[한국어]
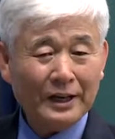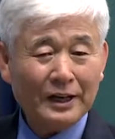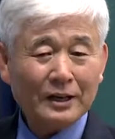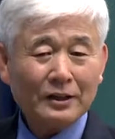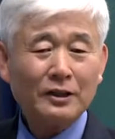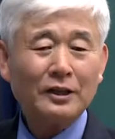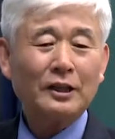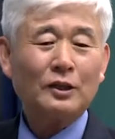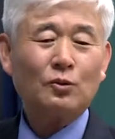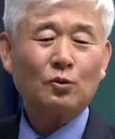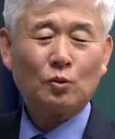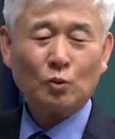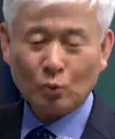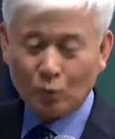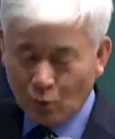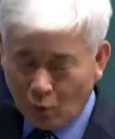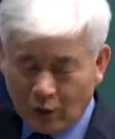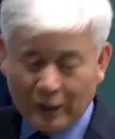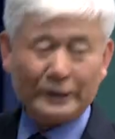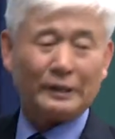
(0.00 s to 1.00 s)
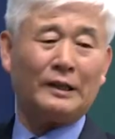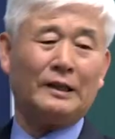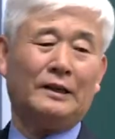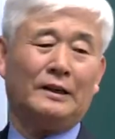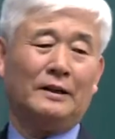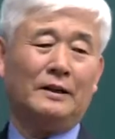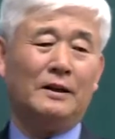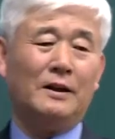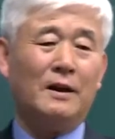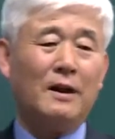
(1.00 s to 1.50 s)
그래 똑같아.
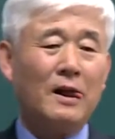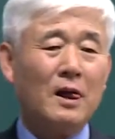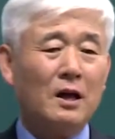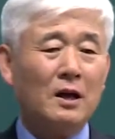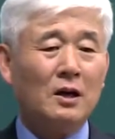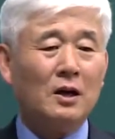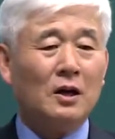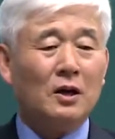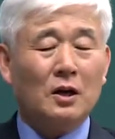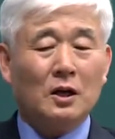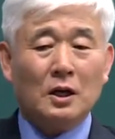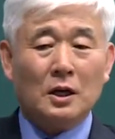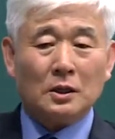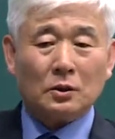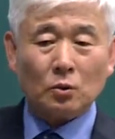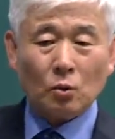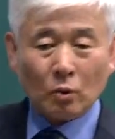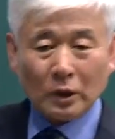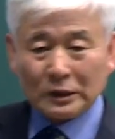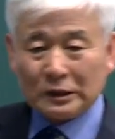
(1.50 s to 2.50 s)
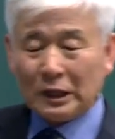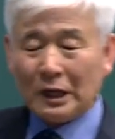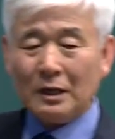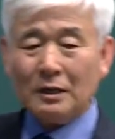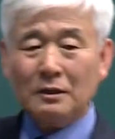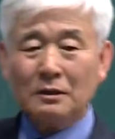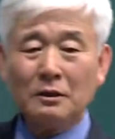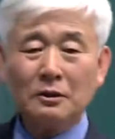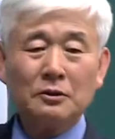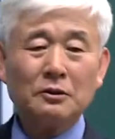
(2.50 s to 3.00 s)

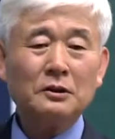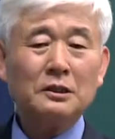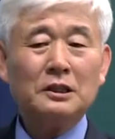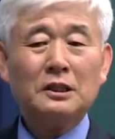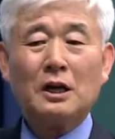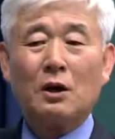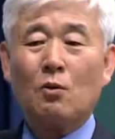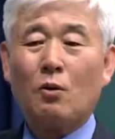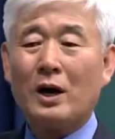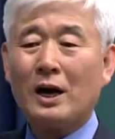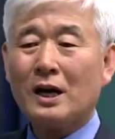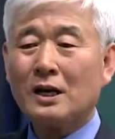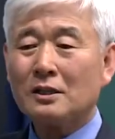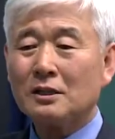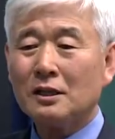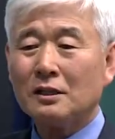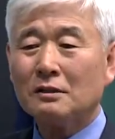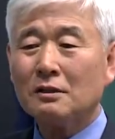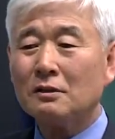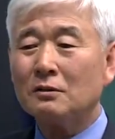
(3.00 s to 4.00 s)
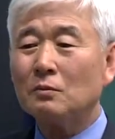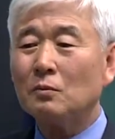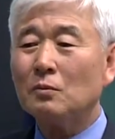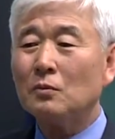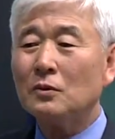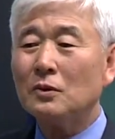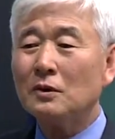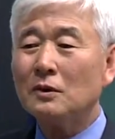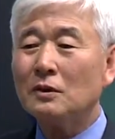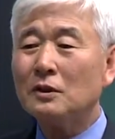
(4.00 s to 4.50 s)
똑같다는 것은 이제 과학자들은
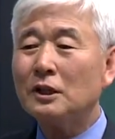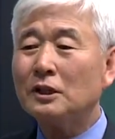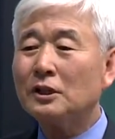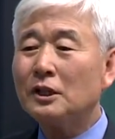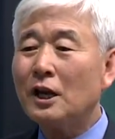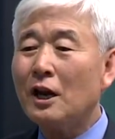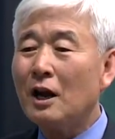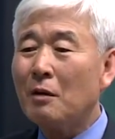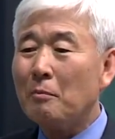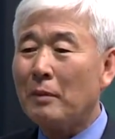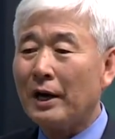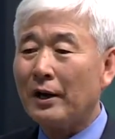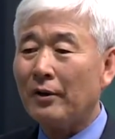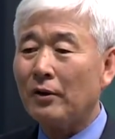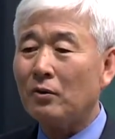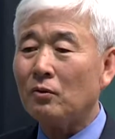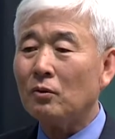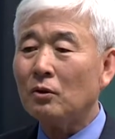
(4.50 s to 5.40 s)
딜레마예요.